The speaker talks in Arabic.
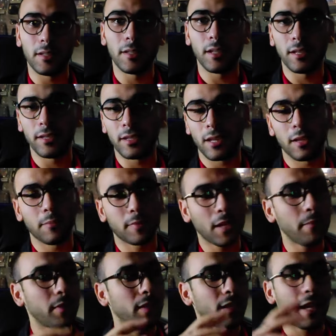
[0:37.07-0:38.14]
انت اللي
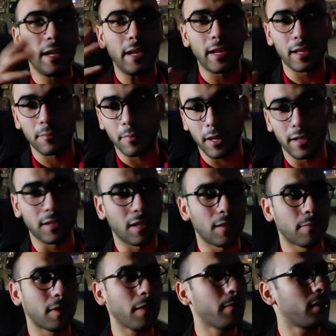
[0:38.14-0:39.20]
بتعمل الاعلانات بقى انت اللي
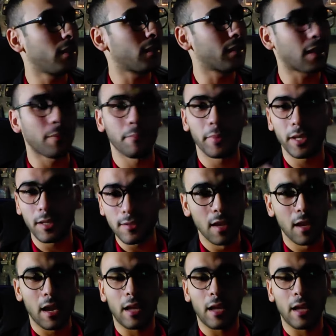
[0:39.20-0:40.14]
بتعمل الكامبينز